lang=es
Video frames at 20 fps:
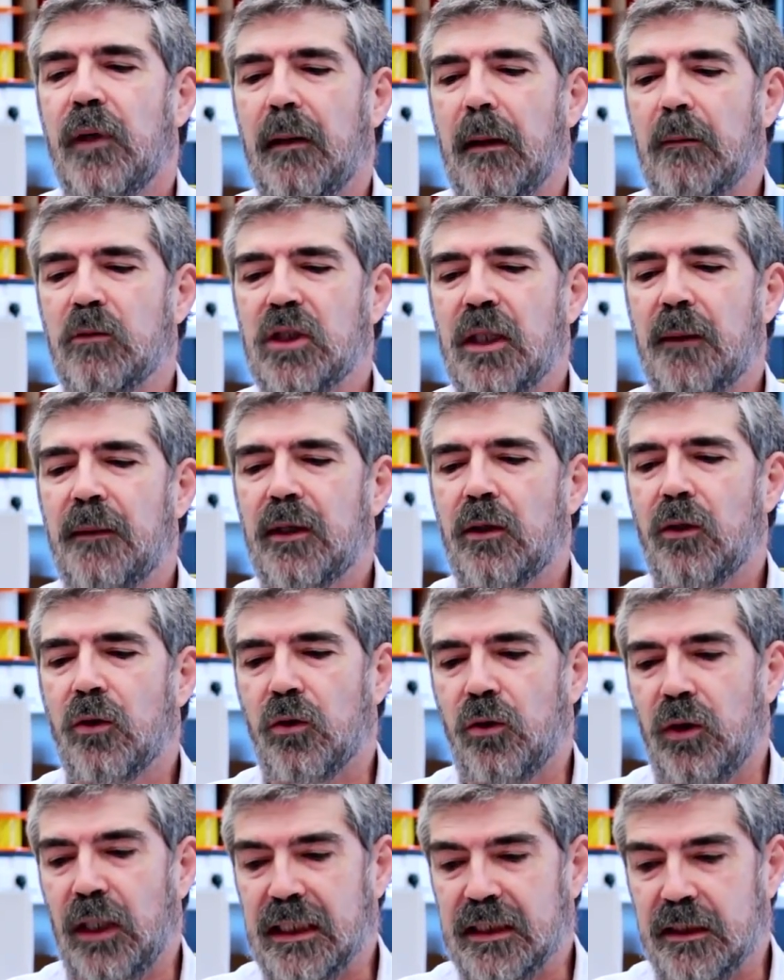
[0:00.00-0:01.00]
Vamos a verlo
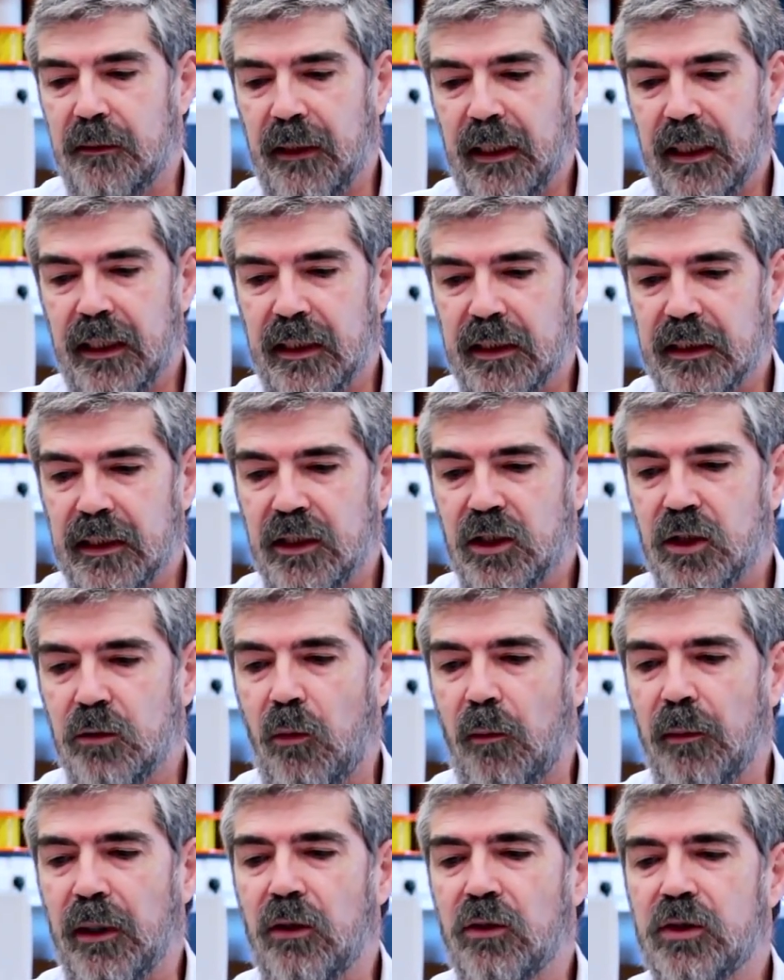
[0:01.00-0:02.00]
con las imágenes, que es
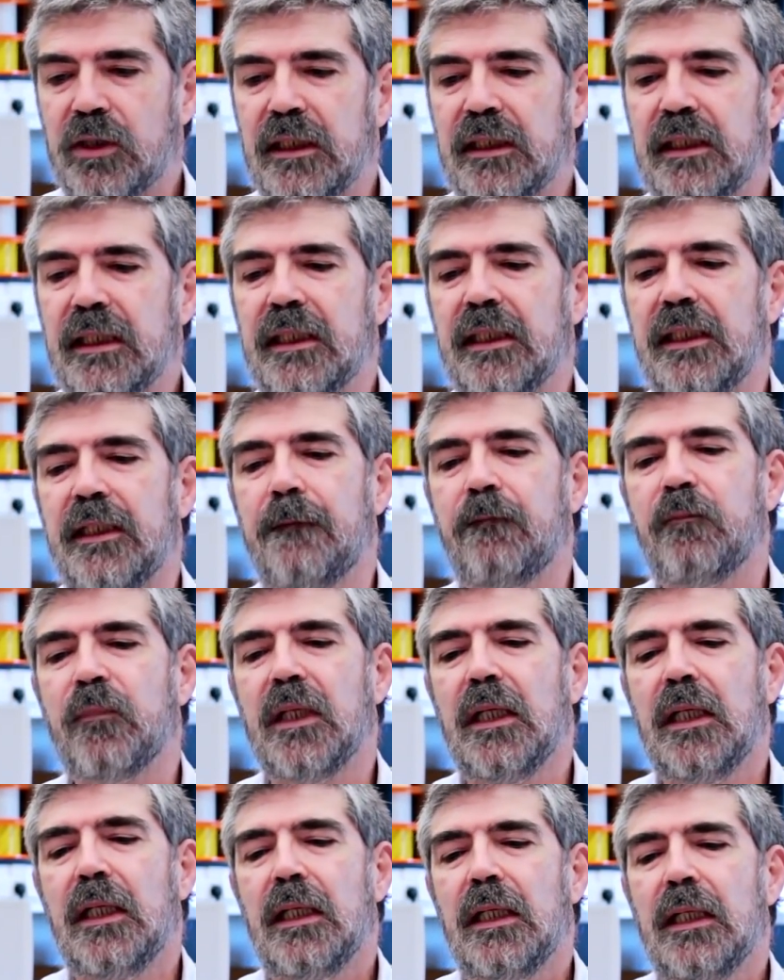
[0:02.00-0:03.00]
como mejor se entiende.
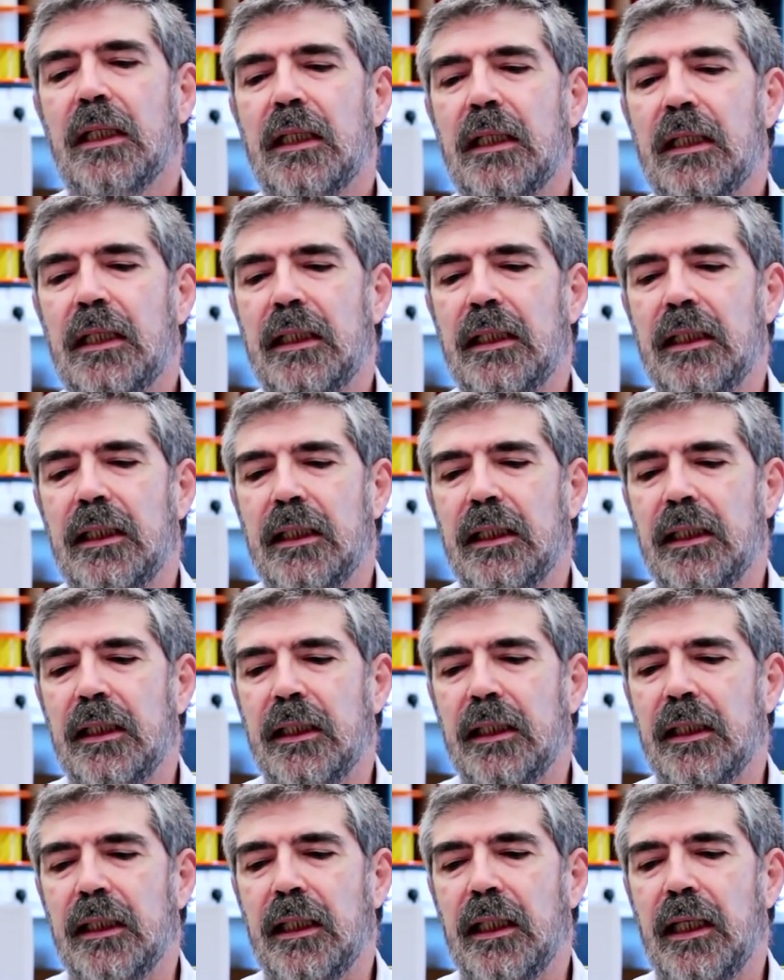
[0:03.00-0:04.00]

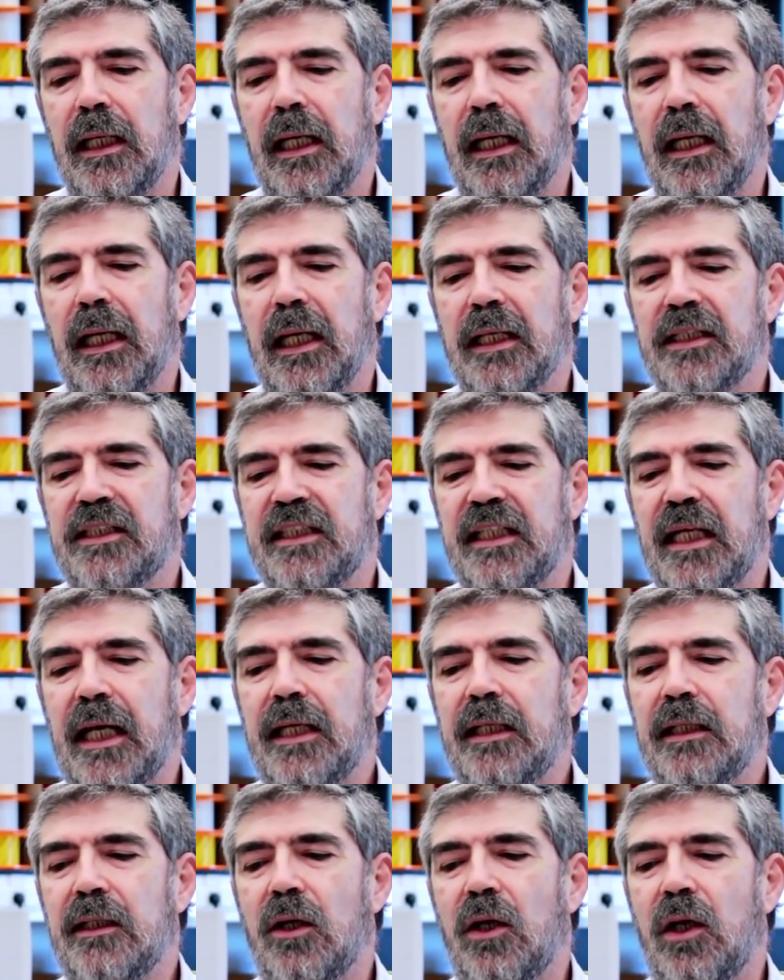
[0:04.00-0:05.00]
Eh, si
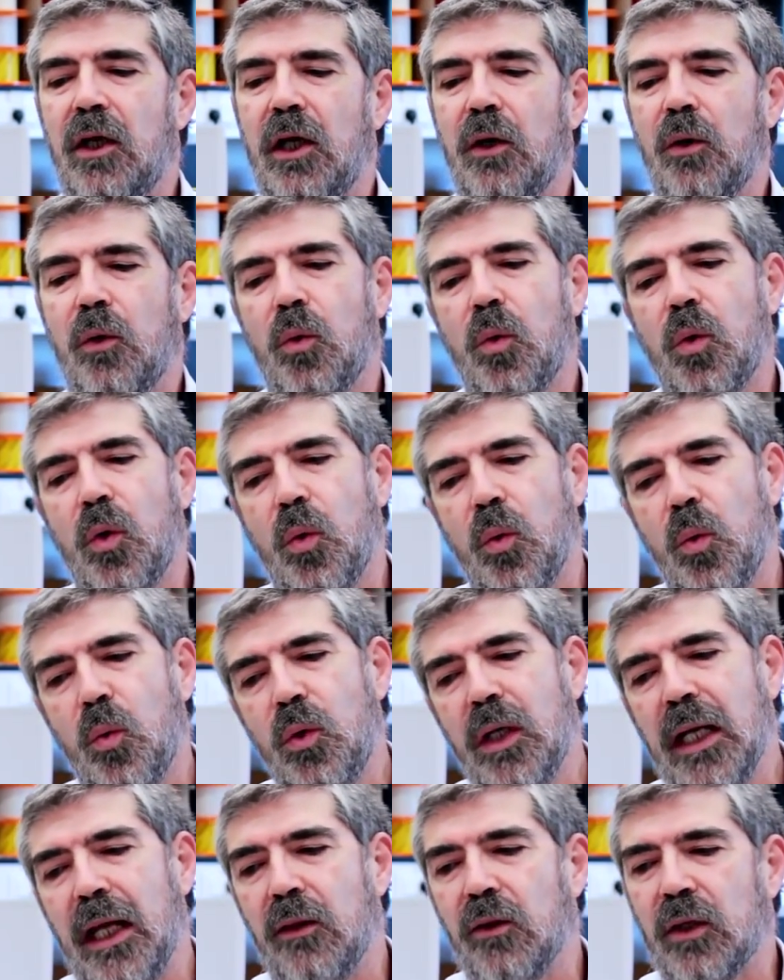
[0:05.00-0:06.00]
hay
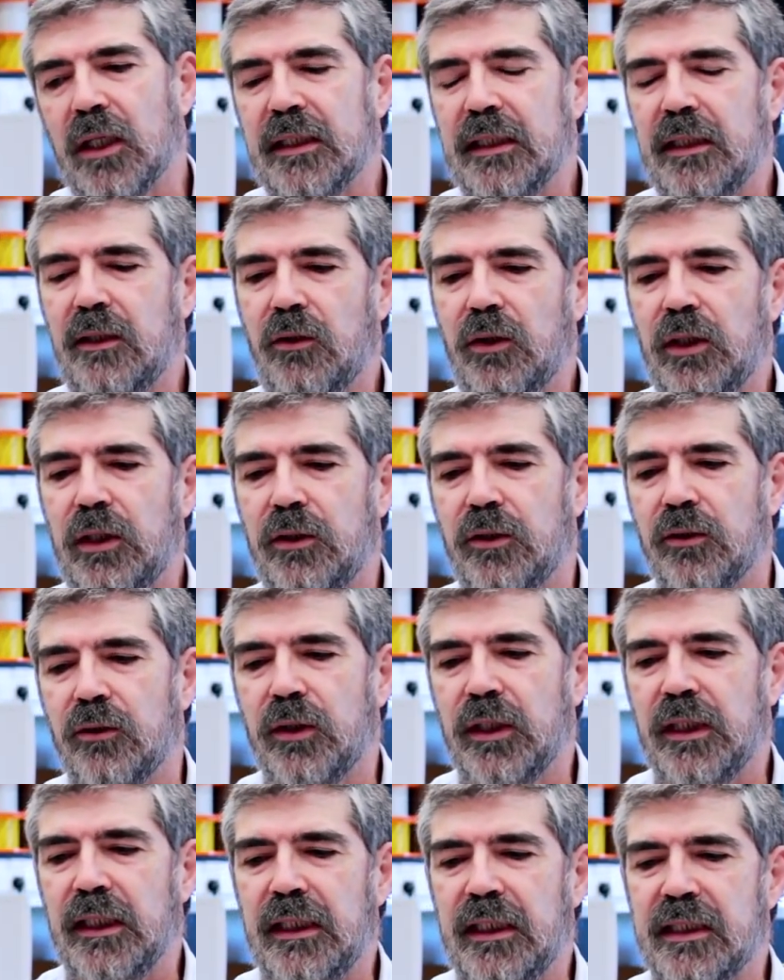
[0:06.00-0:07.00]
un lado que tiene
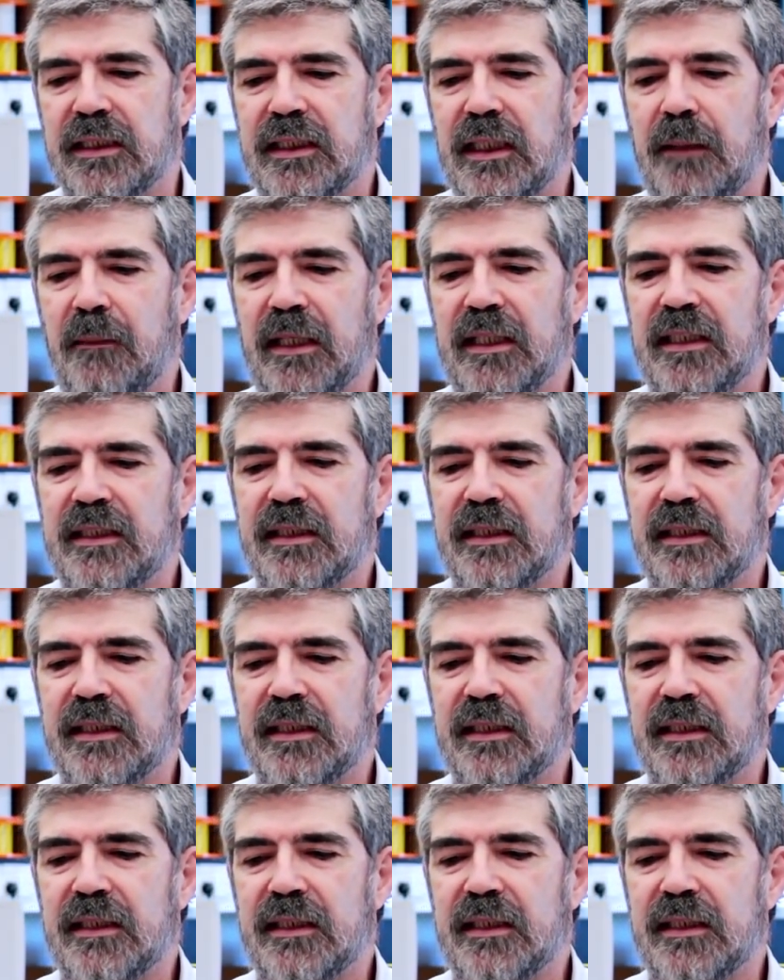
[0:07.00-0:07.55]
orillo y está más